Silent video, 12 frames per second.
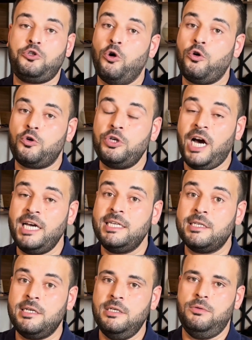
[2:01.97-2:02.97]
çok
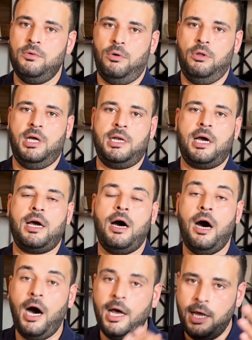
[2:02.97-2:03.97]
yaygın olarak
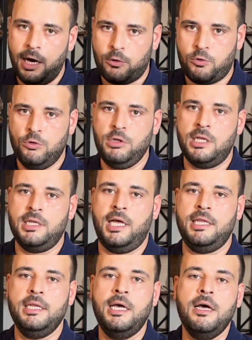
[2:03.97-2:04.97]
hala
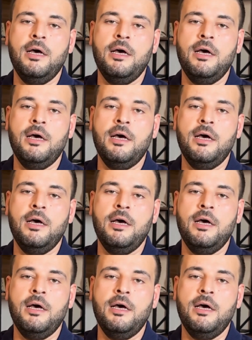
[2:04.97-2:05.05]
kullanılan